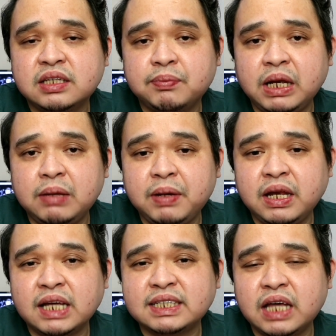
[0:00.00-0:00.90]
sa
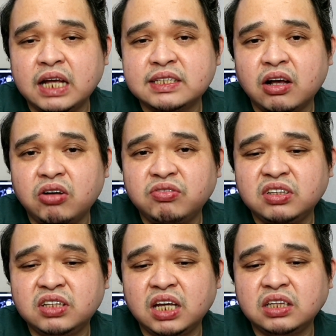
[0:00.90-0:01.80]
Pilipinas dahil sa
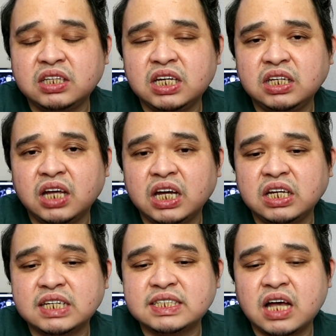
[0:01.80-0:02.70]
COVID-19
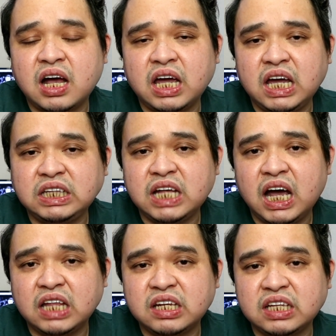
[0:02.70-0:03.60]
ay nasa
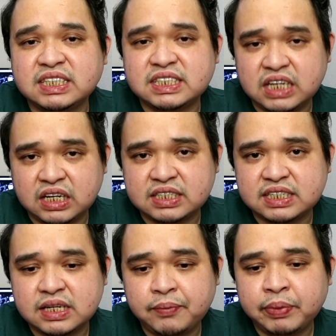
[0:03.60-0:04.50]

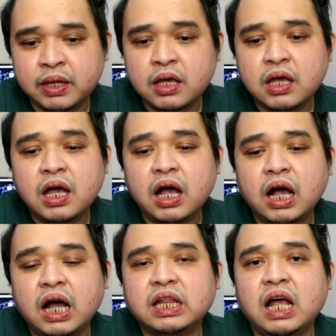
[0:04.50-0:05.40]
806.
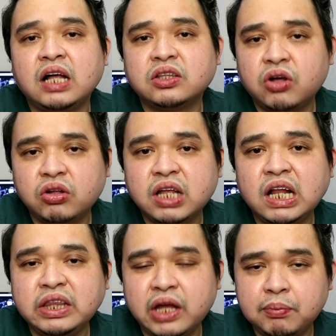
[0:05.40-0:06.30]
At ang
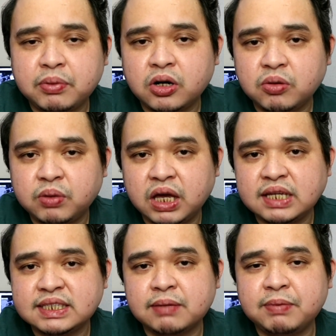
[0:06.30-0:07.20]
total number of
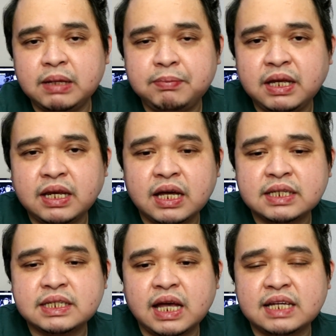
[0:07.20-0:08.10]
case sa
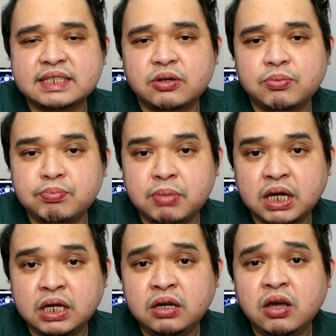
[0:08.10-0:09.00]
Pilipinas as of
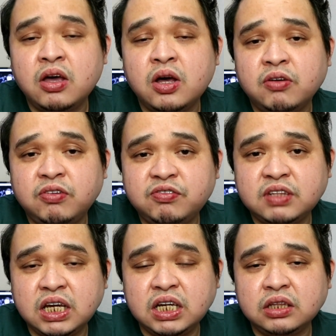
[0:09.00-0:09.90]
May
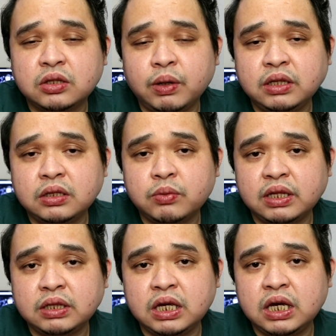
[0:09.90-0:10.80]
15,
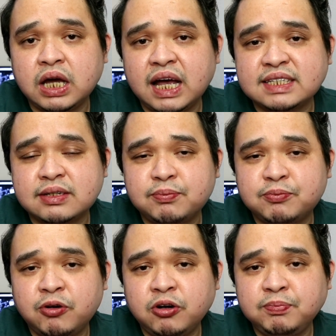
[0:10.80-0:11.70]
2020 as
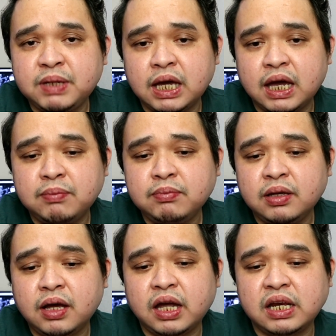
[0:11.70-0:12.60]
of 4
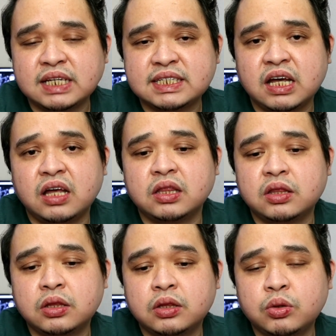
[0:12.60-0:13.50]
p.m. ay nasa
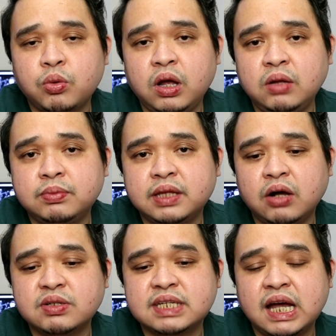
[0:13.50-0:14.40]

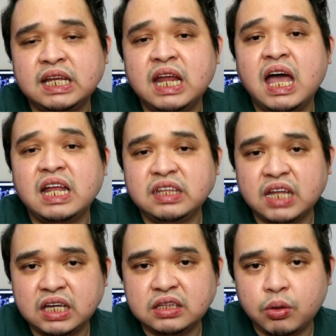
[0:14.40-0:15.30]

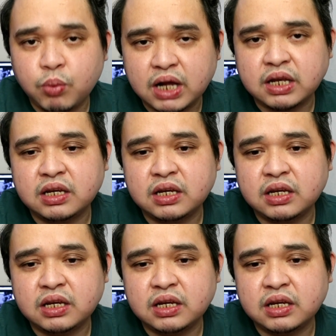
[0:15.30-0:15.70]
12,091.